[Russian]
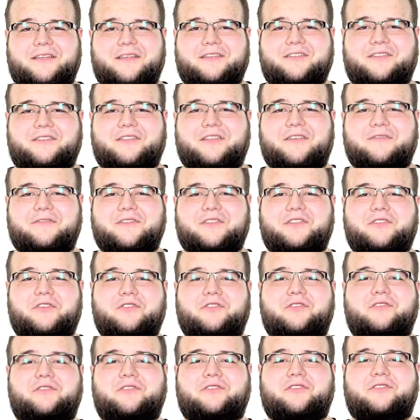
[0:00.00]
Ежедневно
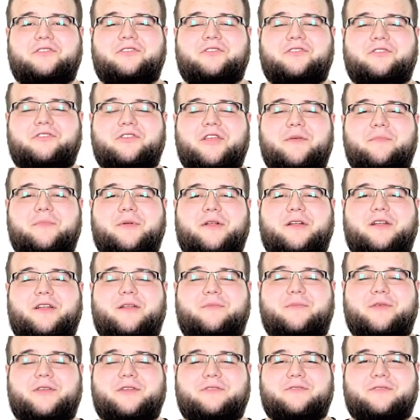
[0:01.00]
сотни тысяч людей
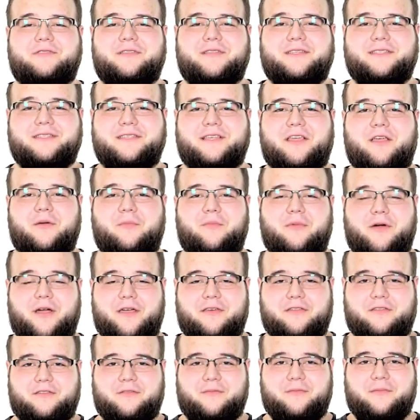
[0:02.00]
программируют на языке
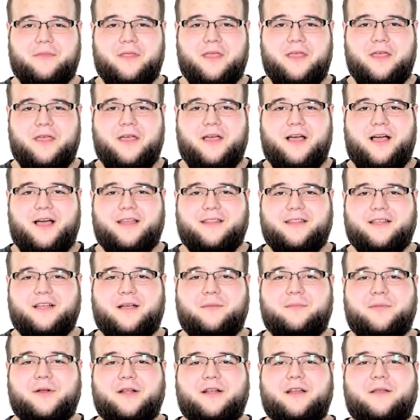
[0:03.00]
Python.
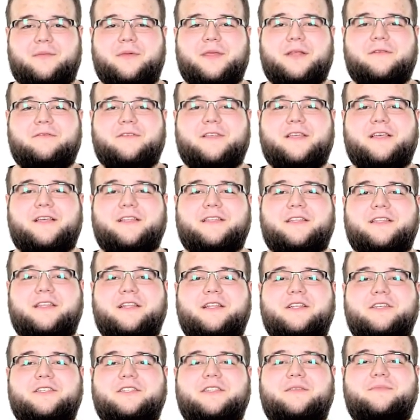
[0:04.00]
Однако программирование – это не
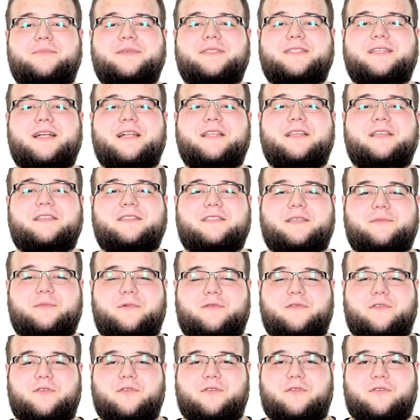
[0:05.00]
лишь написание
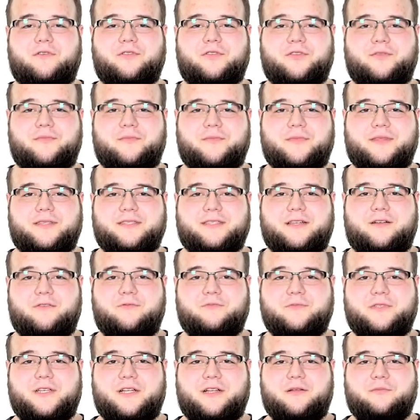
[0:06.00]
самого кода. На
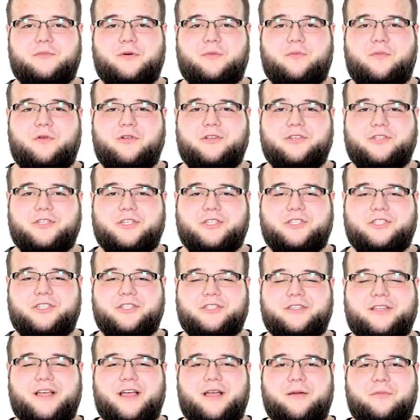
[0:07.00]
самом деле мы больше
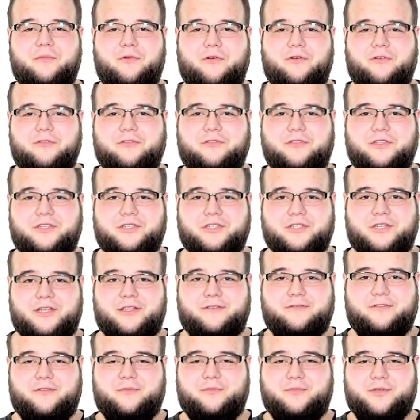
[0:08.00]
читаем код, нежели
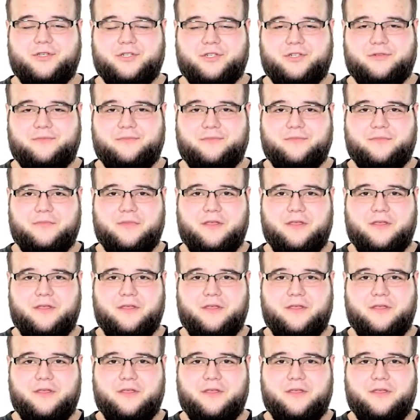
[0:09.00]
его пишем.